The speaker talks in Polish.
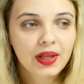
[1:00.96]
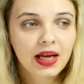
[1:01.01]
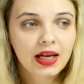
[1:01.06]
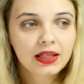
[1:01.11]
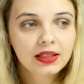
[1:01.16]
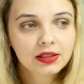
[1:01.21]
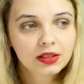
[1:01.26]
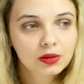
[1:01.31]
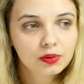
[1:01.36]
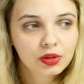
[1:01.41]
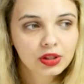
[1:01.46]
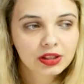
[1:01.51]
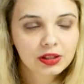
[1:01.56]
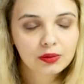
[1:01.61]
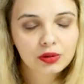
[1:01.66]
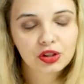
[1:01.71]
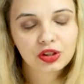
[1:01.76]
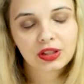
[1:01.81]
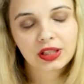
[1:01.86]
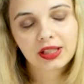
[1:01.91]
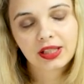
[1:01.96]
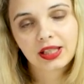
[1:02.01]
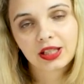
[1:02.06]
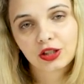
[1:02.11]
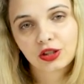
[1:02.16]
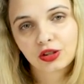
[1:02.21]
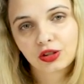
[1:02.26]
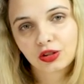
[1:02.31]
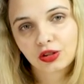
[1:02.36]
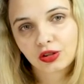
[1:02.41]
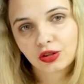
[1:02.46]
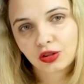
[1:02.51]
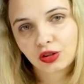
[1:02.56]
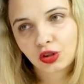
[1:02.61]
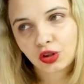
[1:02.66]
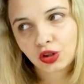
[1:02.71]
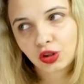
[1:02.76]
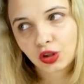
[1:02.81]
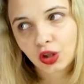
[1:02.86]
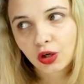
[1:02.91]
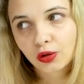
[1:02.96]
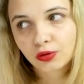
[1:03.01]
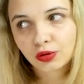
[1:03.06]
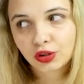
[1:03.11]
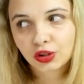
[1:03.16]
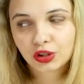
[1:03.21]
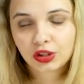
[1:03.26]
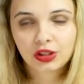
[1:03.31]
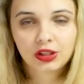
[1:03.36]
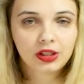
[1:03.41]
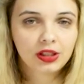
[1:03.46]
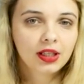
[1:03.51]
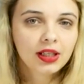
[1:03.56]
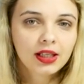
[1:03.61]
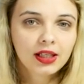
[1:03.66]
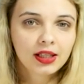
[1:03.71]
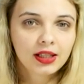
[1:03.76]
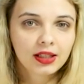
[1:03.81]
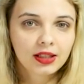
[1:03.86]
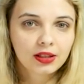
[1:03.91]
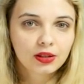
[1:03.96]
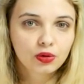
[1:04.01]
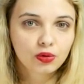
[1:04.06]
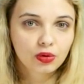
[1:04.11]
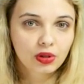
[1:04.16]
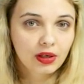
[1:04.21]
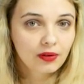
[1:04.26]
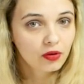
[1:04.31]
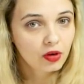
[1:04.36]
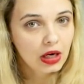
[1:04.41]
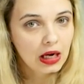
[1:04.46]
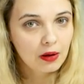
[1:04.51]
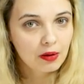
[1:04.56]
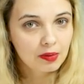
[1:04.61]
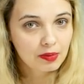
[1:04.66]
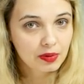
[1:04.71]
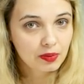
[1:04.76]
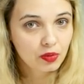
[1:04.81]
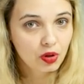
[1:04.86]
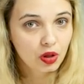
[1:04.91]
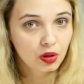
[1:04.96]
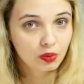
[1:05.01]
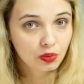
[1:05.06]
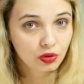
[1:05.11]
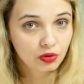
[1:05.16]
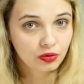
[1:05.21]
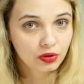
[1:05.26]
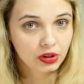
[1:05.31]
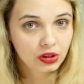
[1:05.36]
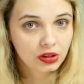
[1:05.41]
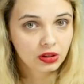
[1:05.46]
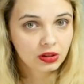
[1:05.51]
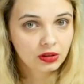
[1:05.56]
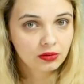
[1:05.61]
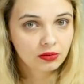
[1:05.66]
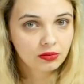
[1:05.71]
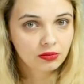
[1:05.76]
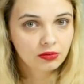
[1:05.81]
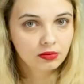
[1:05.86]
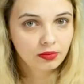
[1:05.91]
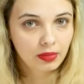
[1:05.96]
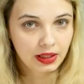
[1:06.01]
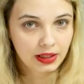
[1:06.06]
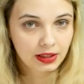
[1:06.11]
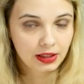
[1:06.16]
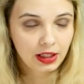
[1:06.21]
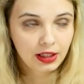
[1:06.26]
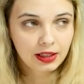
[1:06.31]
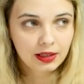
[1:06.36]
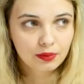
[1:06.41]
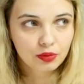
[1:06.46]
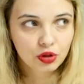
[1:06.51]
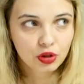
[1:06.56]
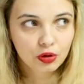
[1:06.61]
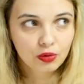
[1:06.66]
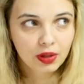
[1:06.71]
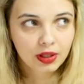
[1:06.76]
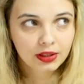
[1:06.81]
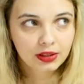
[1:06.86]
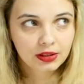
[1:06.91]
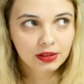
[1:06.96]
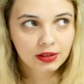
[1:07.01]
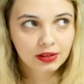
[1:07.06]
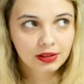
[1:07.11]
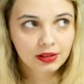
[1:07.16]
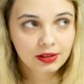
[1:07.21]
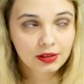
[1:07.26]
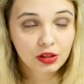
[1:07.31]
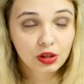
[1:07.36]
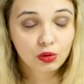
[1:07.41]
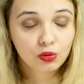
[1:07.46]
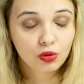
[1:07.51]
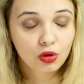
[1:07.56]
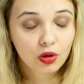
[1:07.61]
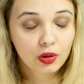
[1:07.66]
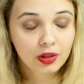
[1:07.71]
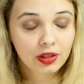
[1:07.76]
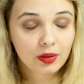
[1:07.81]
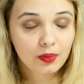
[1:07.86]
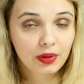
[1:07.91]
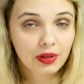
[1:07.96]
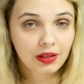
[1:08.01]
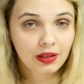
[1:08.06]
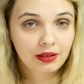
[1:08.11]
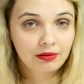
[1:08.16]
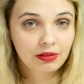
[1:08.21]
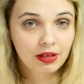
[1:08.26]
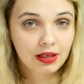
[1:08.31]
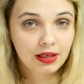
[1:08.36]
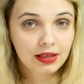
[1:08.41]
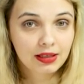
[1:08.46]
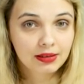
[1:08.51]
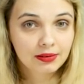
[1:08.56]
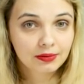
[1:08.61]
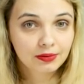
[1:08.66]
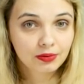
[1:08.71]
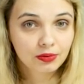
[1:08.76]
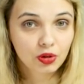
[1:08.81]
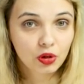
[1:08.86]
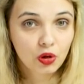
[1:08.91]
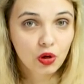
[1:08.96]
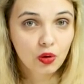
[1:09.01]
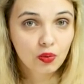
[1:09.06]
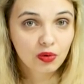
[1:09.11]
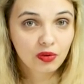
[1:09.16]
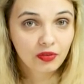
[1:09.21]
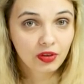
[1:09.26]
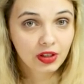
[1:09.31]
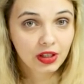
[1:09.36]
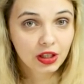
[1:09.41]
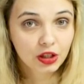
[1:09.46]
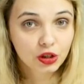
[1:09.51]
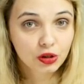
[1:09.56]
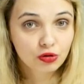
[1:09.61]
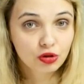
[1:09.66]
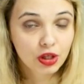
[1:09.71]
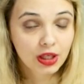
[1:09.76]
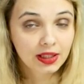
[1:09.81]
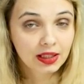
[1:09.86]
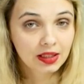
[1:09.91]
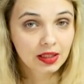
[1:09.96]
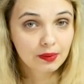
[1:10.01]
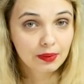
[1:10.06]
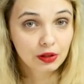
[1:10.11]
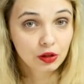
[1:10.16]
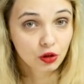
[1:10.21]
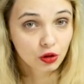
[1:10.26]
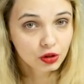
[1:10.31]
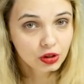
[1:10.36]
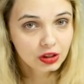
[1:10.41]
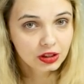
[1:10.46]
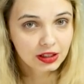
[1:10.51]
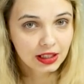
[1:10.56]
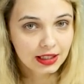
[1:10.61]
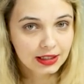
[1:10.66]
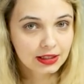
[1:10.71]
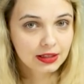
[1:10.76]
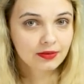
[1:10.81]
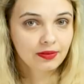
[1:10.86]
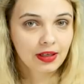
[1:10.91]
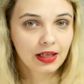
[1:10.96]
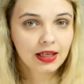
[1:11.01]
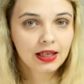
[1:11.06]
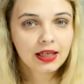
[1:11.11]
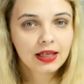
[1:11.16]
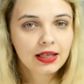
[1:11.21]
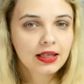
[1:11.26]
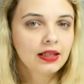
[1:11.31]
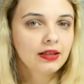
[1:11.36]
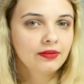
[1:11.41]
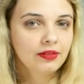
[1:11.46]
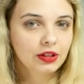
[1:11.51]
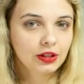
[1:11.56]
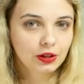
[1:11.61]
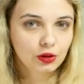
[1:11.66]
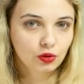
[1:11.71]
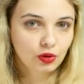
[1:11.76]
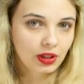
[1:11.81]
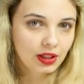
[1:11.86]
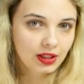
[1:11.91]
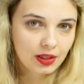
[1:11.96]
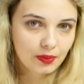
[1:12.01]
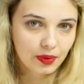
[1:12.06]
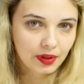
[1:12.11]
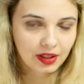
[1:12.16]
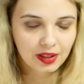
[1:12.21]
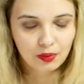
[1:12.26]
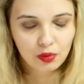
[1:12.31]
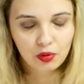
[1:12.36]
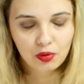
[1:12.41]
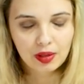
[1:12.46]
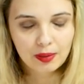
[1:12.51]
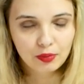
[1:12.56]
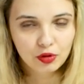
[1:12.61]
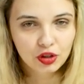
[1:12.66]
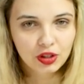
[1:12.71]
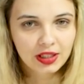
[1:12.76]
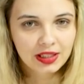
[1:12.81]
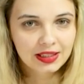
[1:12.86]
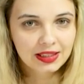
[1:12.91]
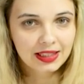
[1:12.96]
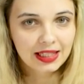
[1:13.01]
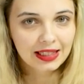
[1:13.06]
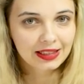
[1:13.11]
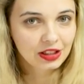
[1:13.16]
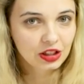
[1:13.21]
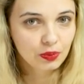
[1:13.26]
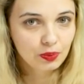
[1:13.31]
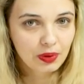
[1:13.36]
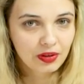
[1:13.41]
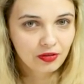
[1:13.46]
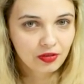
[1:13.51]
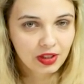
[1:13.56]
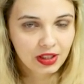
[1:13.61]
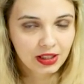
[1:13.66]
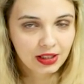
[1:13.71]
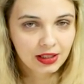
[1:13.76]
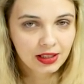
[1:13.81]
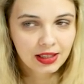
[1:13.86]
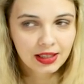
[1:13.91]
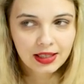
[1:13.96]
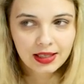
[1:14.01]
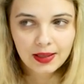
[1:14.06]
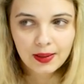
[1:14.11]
ale są czasem też takie książki, które wolałabym omówić bez niej. Na przykład y, niedługo będę miała do omówienia książkę na temat rodzicielstwa, więc tutaj nie będę mogła przy niej zdradzić pewnych